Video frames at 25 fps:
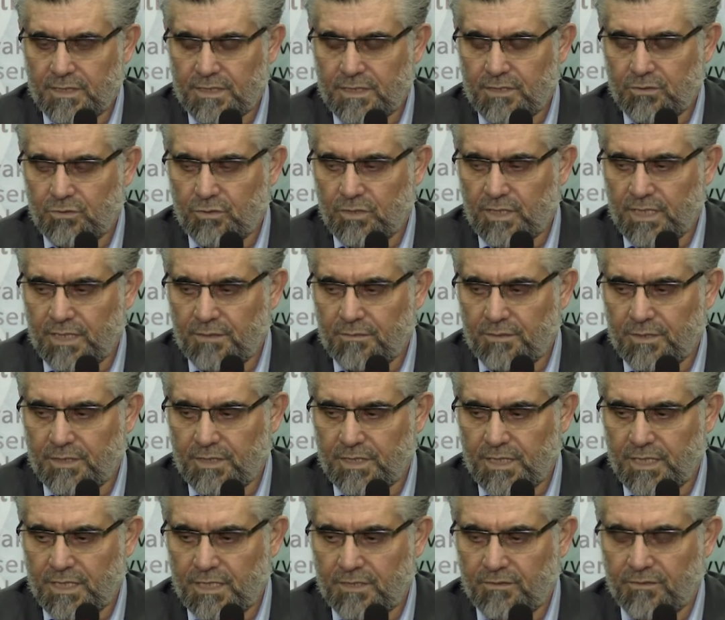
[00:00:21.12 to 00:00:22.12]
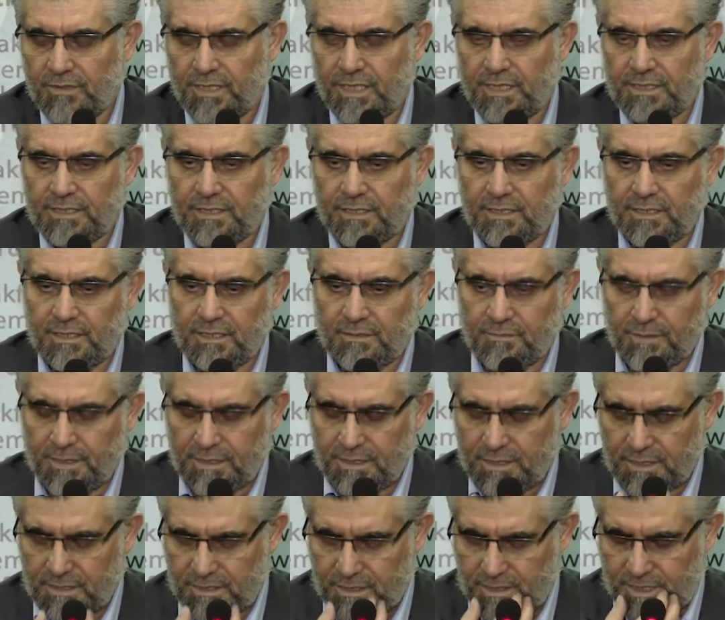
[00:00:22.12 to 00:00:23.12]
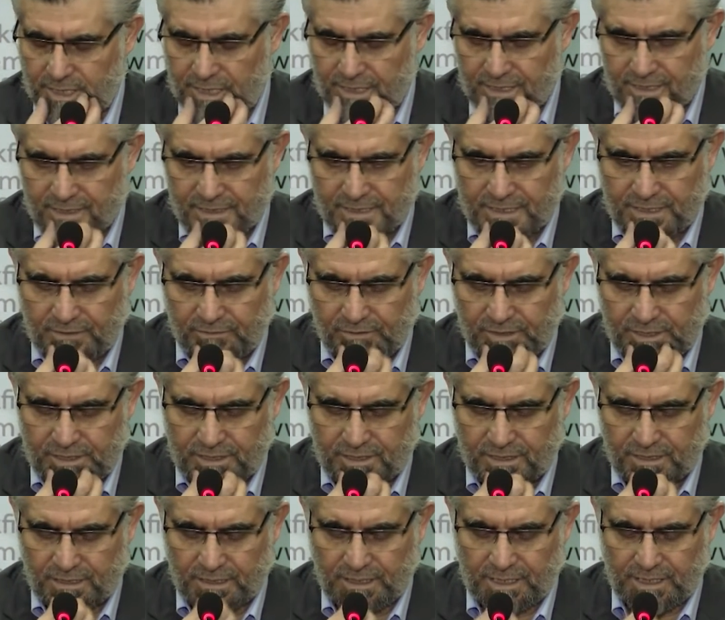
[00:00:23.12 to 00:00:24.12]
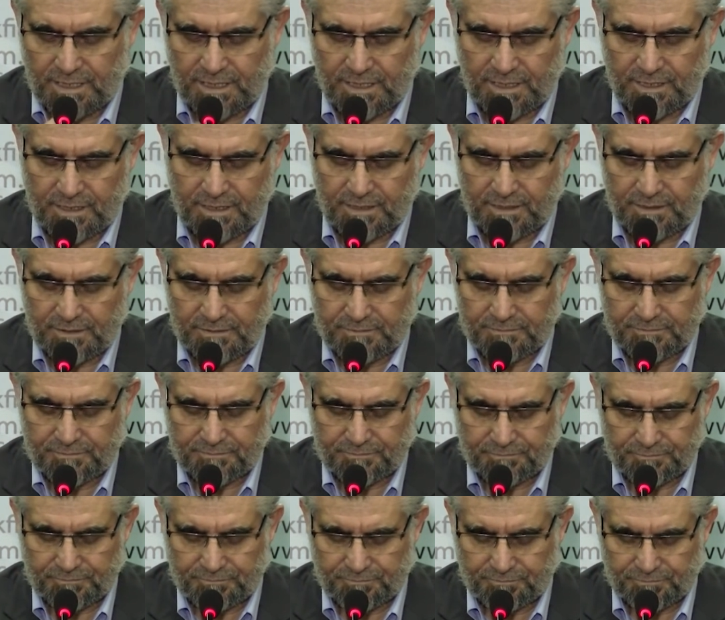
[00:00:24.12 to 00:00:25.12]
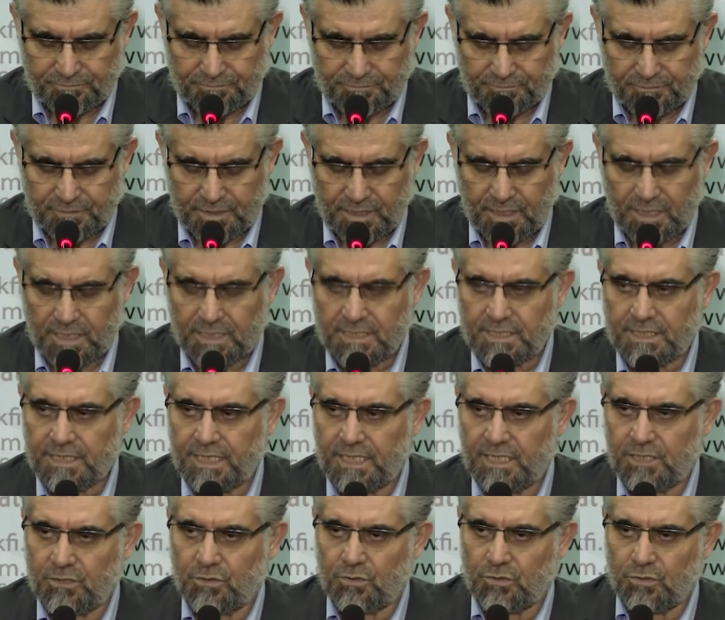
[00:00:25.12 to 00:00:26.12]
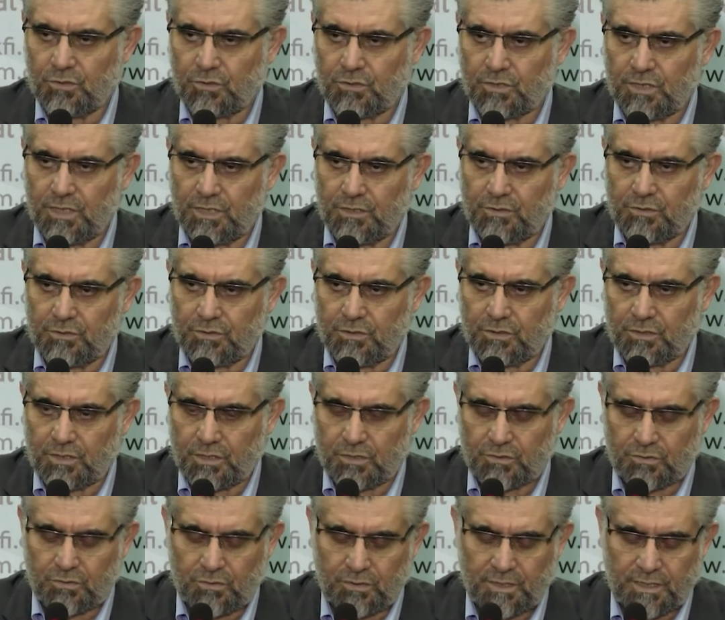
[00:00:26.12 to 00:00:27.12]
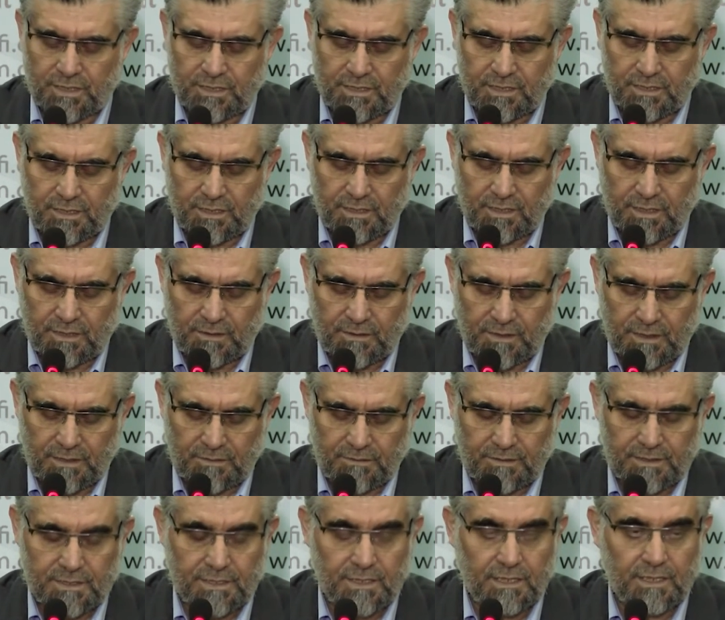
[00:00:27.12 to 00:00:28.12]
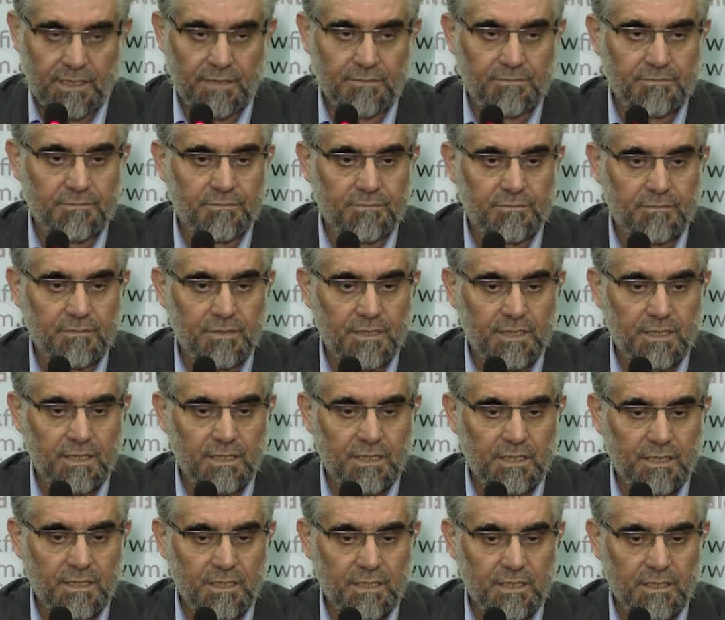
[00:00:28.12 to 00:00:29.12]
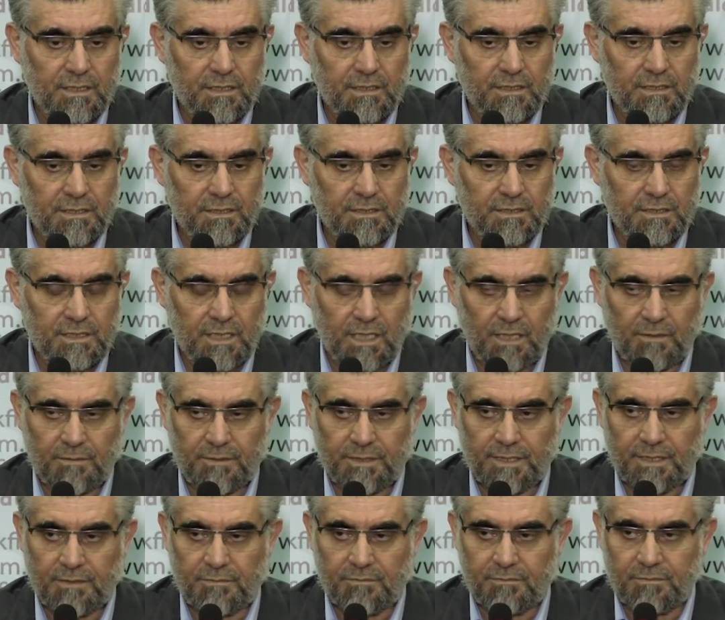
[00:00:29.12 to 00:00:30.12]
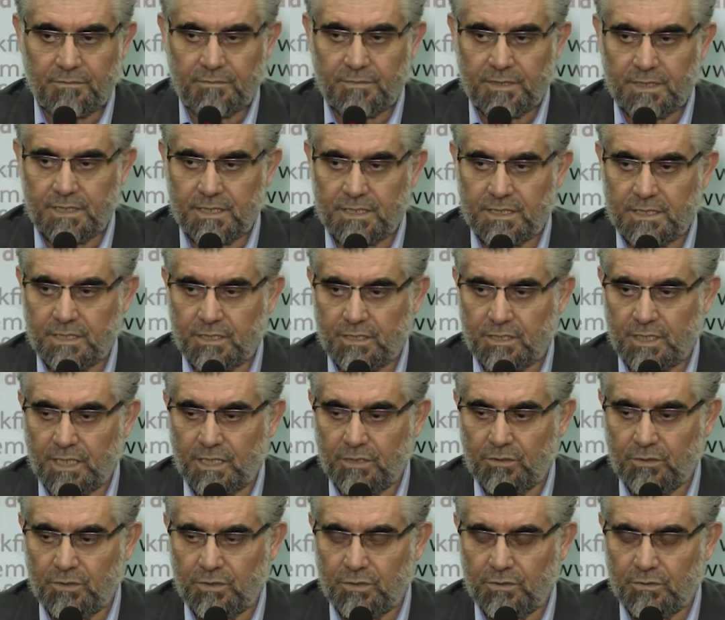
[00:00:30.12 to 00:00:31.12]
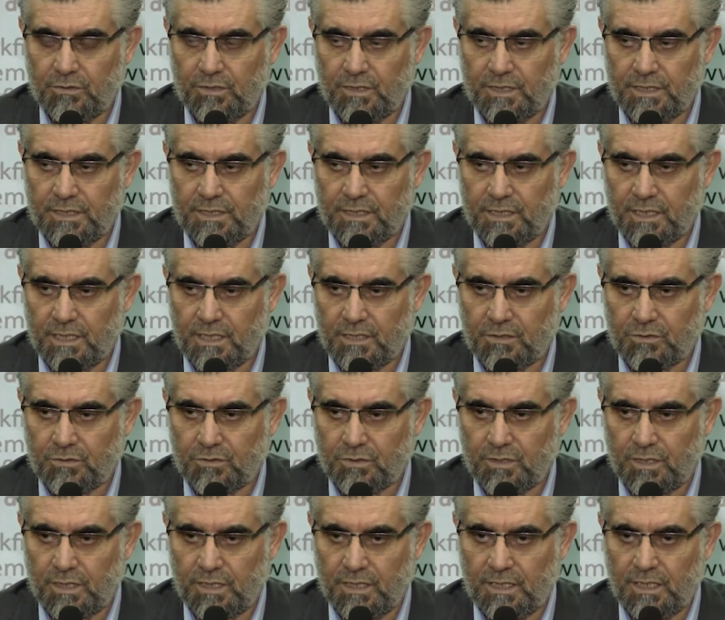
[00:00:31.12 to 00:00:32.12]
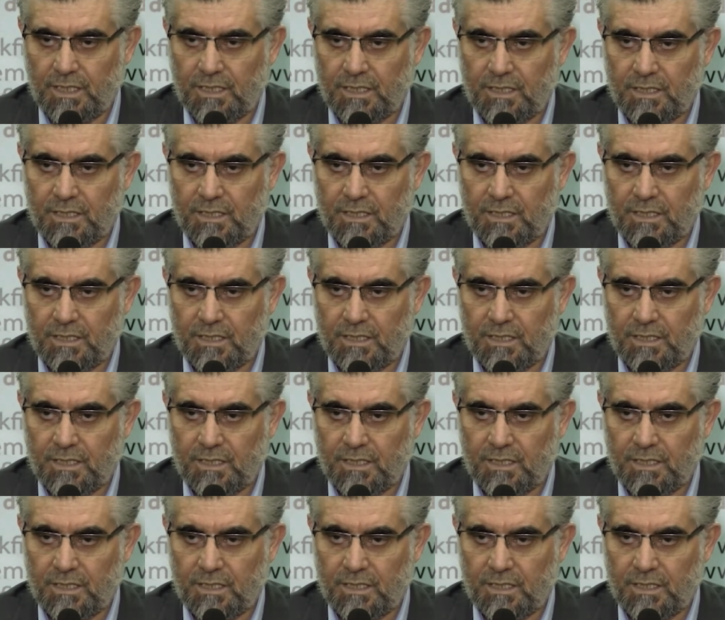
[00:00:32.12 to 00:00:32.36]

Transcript: şöyle bir şey rivayet edilir Bedir Savaşı ile alakalı. Askeri konuşlandırıyor Resulullah sallallahu aleyhi ve sellem sahabeden birisi geliyor diyor ki ya Resulallah